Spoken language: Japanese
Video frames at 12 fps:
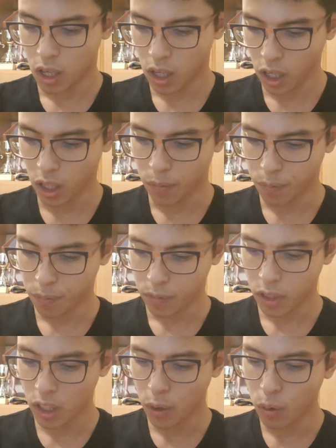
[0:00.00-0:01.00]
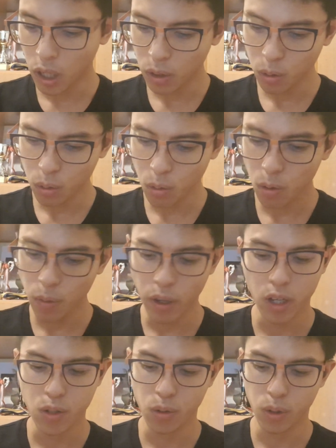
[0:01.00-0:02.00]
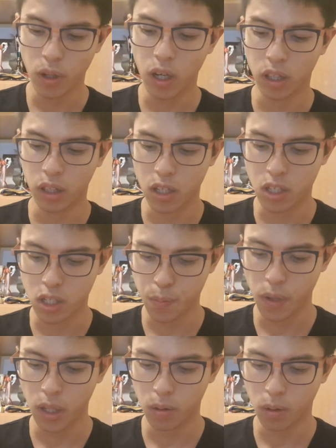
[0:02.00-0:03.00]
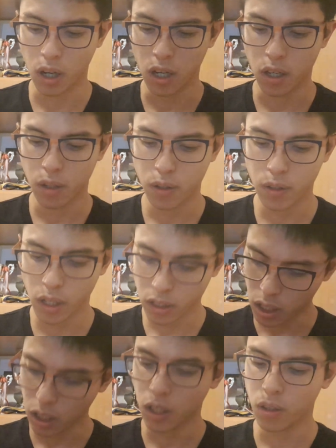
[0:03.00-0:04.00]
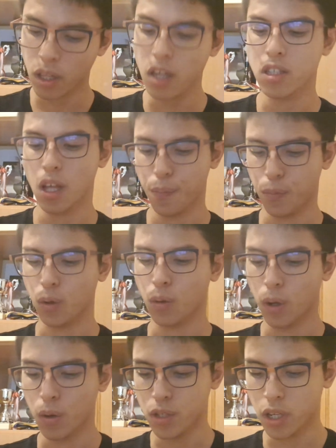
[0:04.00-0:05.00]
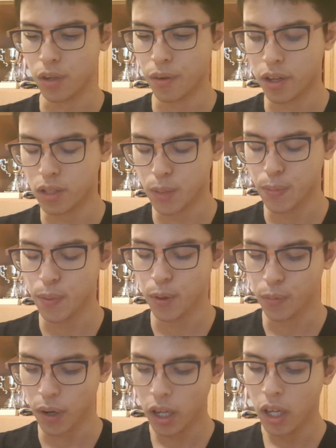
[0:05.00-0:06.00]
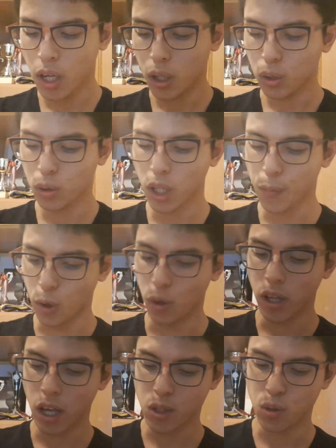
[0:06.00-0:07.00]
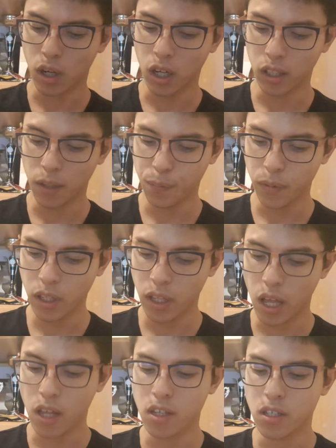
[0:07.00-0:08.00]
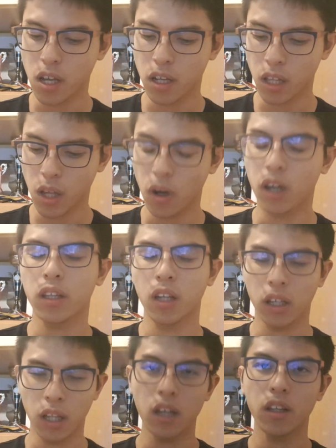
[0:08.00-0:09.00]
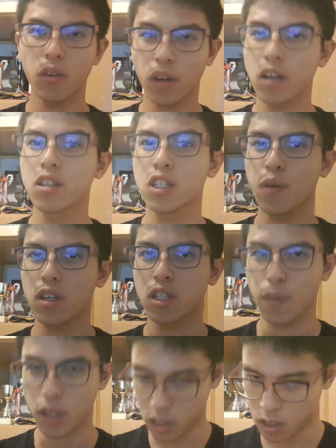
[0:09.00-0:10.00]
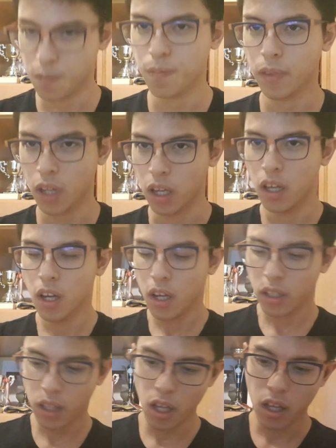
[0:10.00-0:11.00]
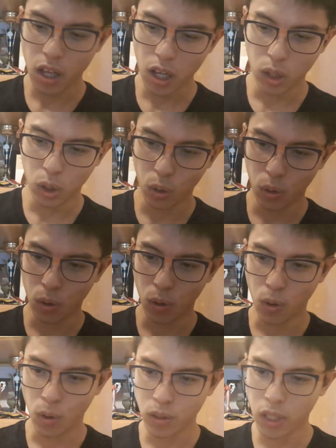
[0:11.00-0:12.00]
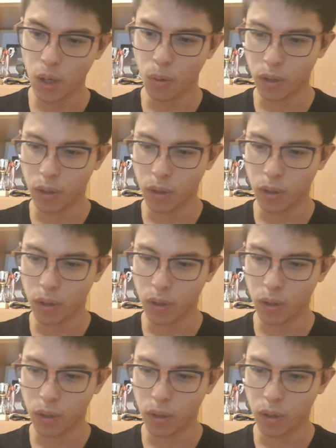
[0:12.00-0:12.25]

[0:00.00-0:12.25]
はい。ただ他のところは非常に良かったし、スピンとかさ、っき言ったステップ、コレオシークエンスの部分は、とても情感たっぷりに演じていて良かったかなっていう感じはします。はい。で、えっ、と、最